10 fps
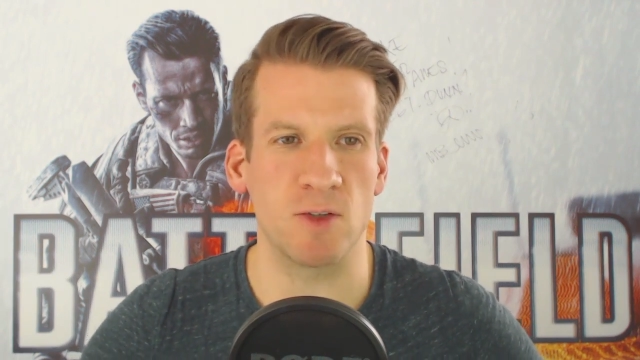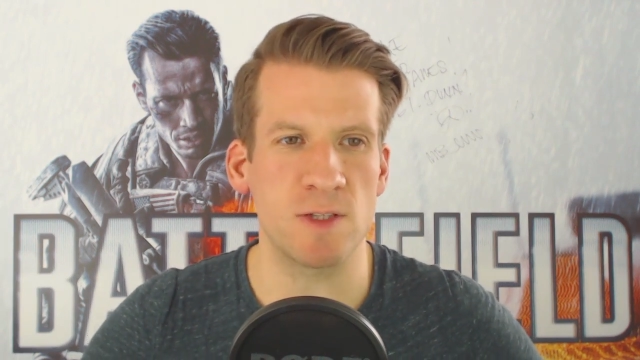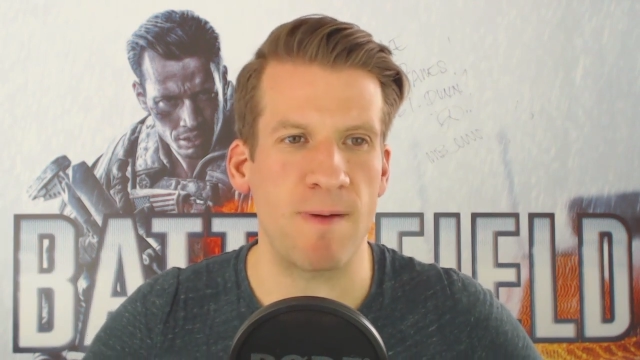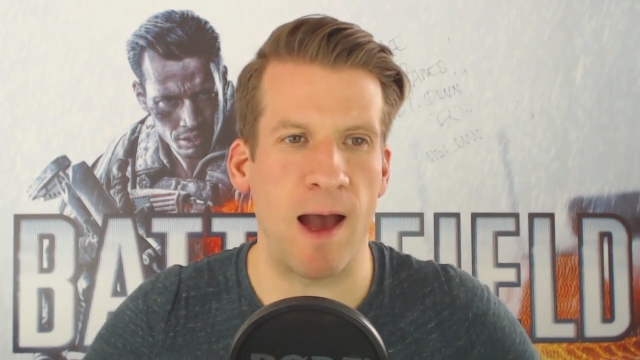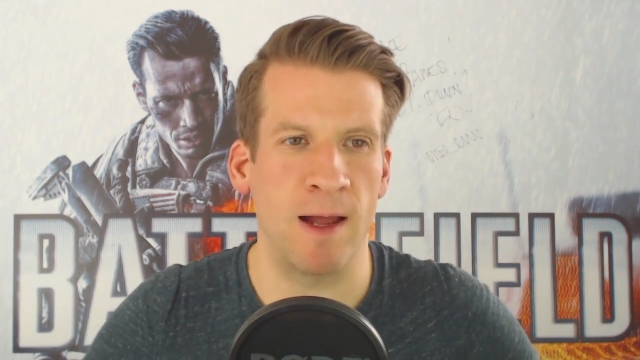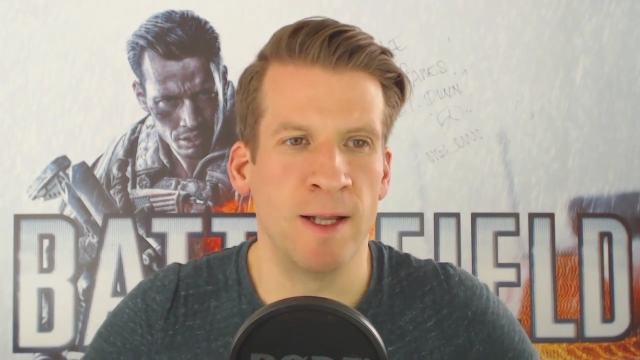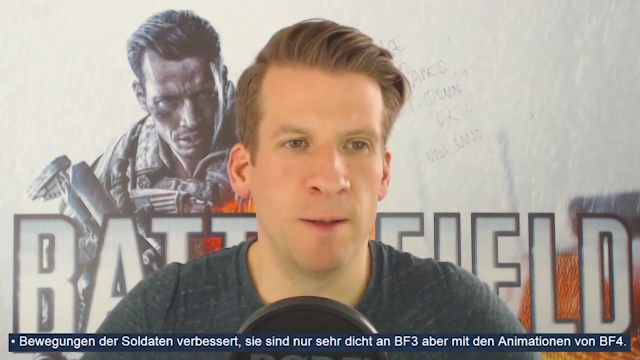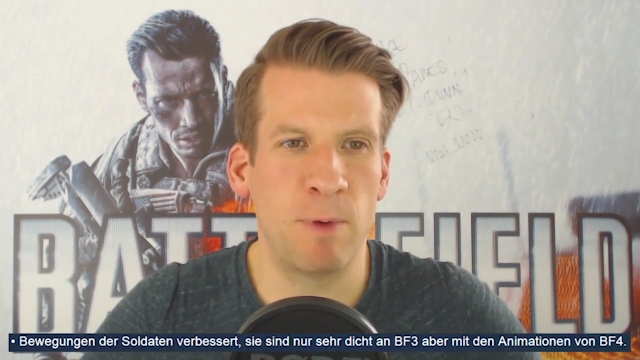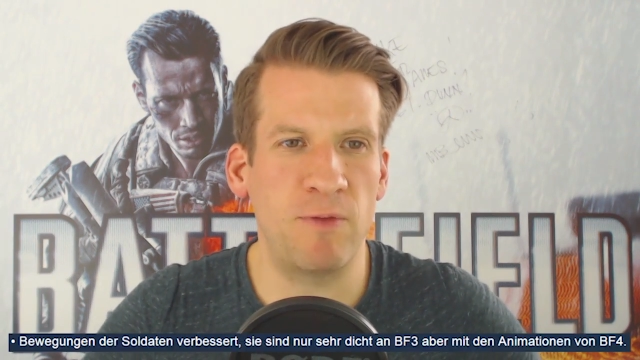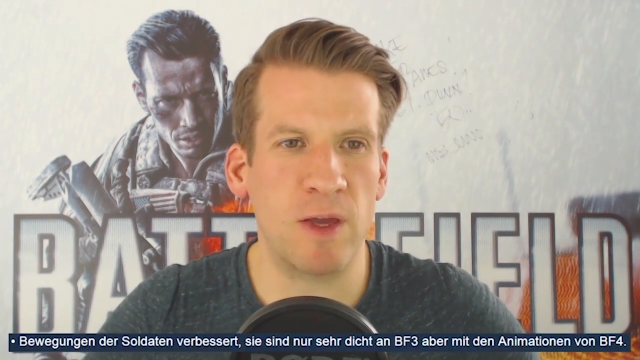Und zwar
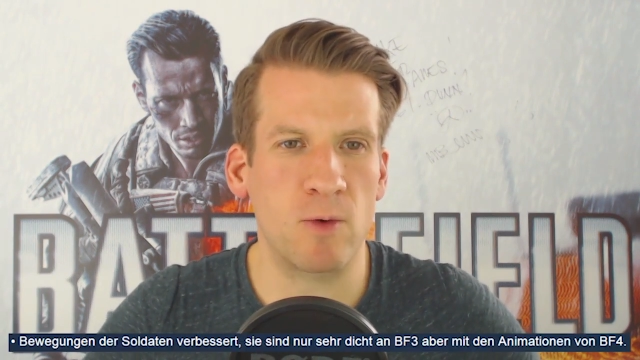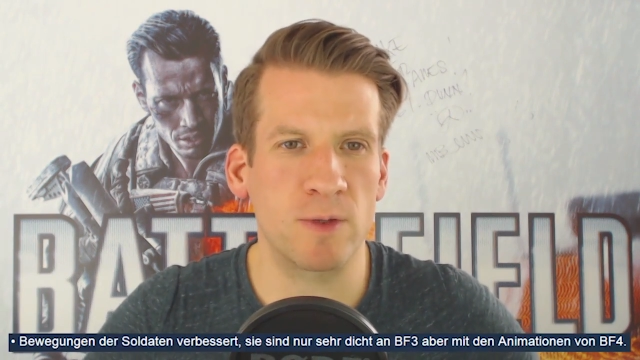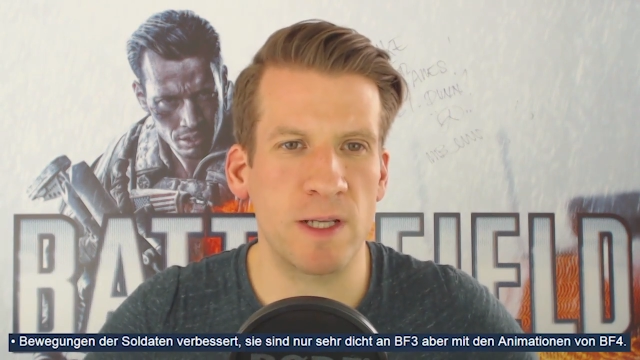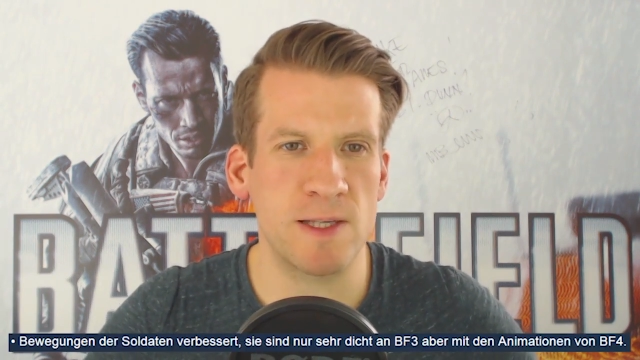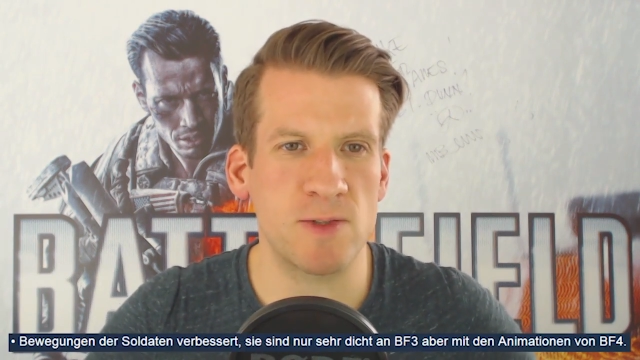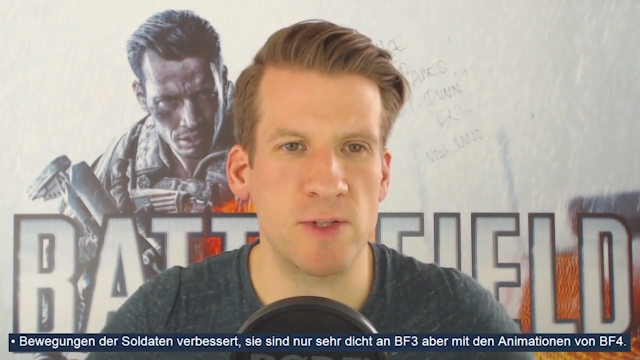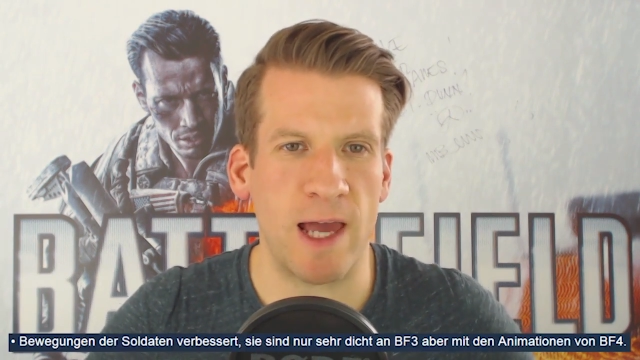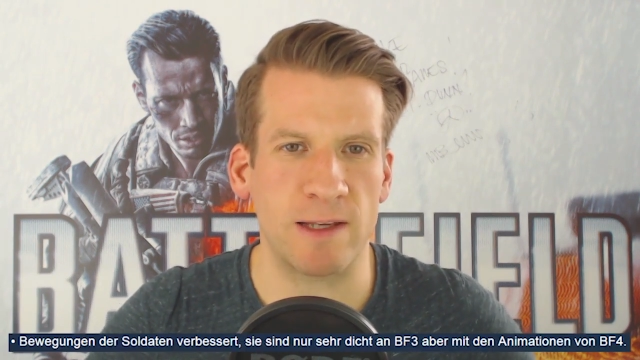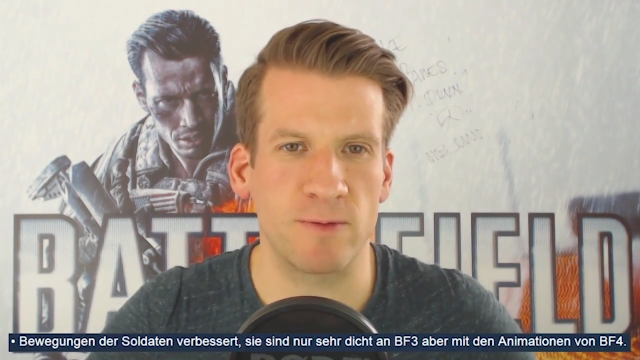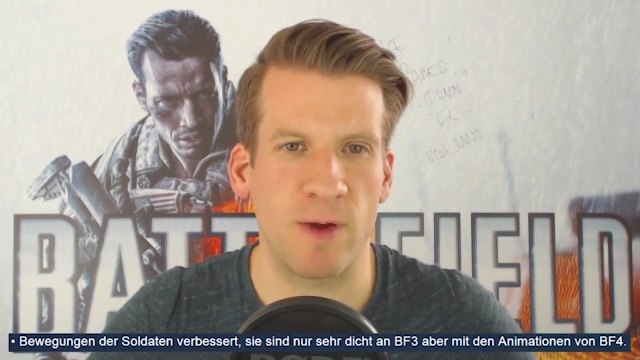Bewegungen der
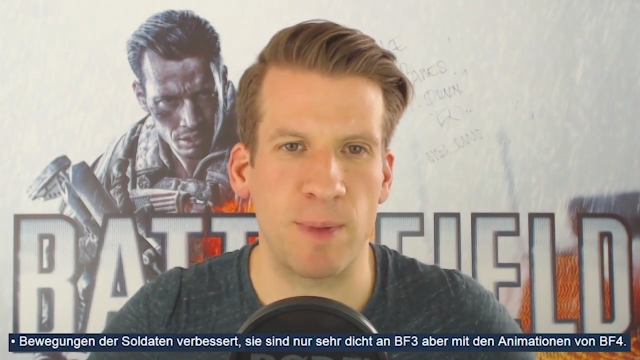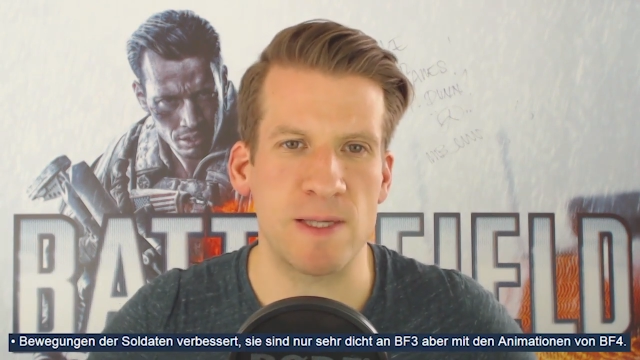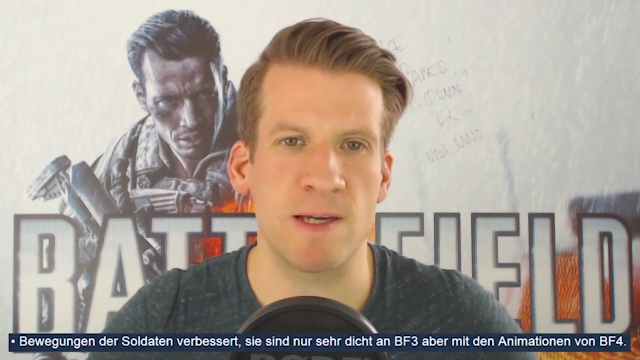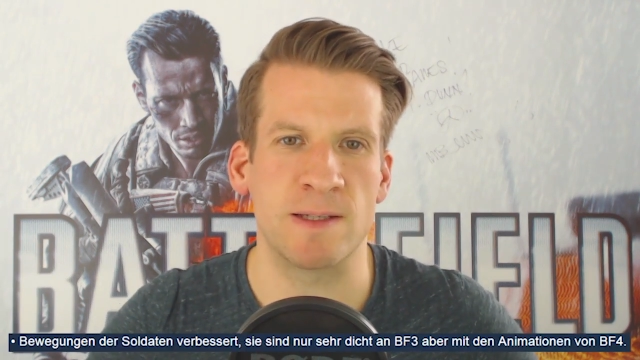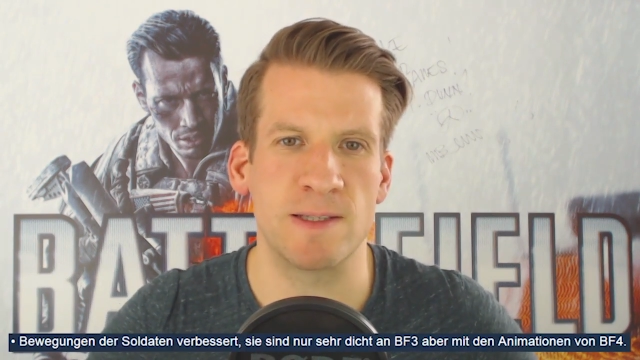Soldaten verbessert.